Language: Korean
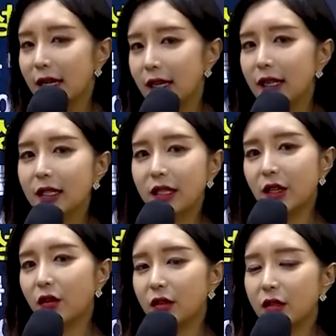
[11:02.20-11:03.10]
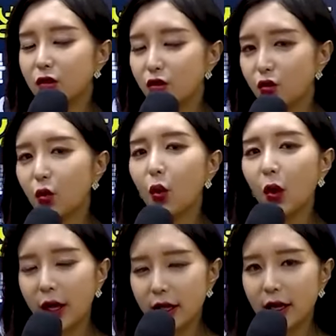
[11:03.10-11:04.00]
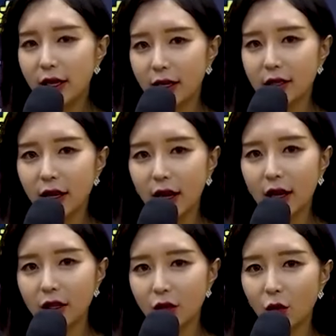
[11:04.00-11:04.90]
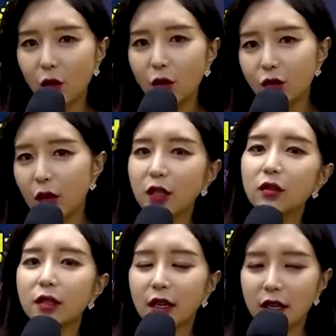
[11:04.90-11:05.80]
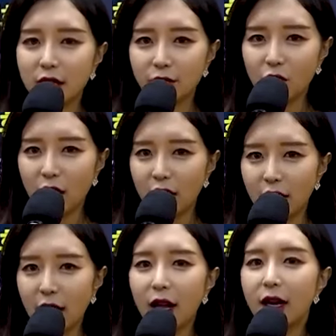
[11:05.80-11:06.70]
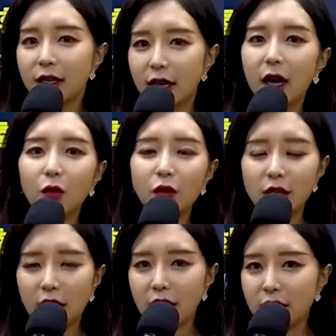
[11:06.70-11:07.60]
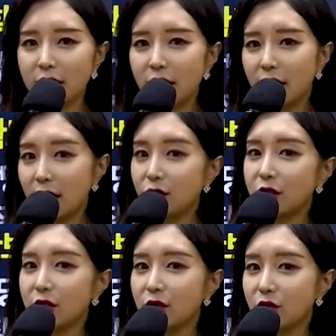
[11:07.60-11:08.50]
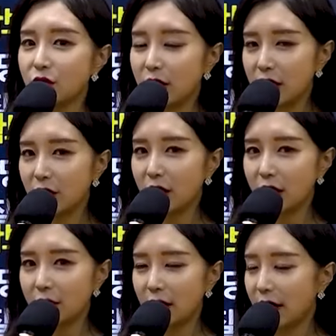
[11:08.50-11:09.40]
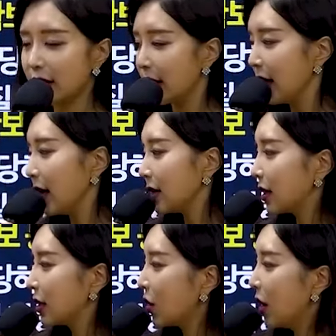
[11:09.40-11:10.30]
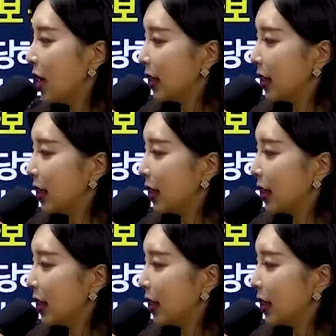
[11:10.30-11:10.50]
이 지역을 수호한다라는 생각으로 최선을 다해 근무하겠다라고 이야기를 해주실 수 있어야 됩니다. 그래서